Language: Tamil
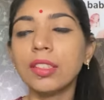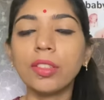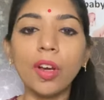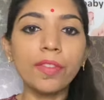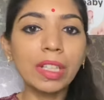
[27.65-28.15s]
ஸோ
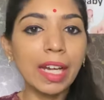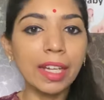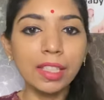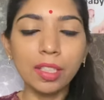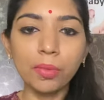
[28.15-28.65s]
அவங்க
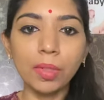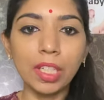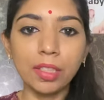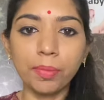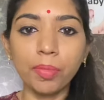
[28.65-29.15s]
ஹைட் அண்ட்
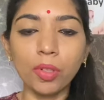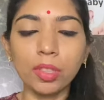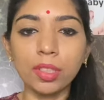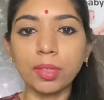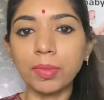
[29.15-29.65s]
வெயிட்
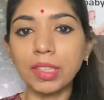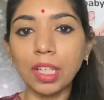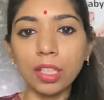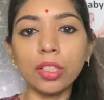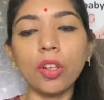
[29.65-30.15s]
பொறுத்து சப்போஸ்
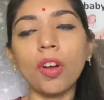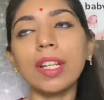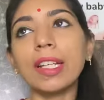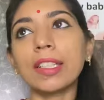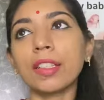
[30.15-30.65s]
நல்ல
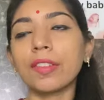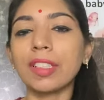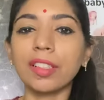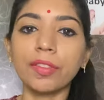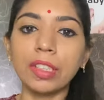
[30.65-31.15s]
டாலாக
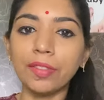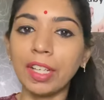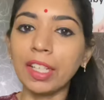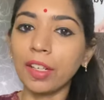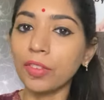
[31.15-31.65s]
இருக்கிறவங்களுக்கு வந்து
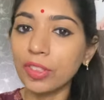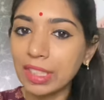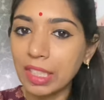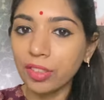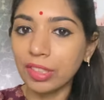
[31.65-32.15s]
வயிறு அவ்வளோ
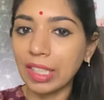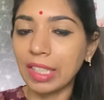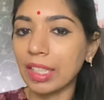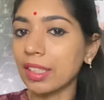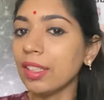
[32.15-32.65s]
சீக்கிரம்
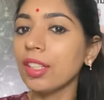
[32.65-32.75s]
தெரியாது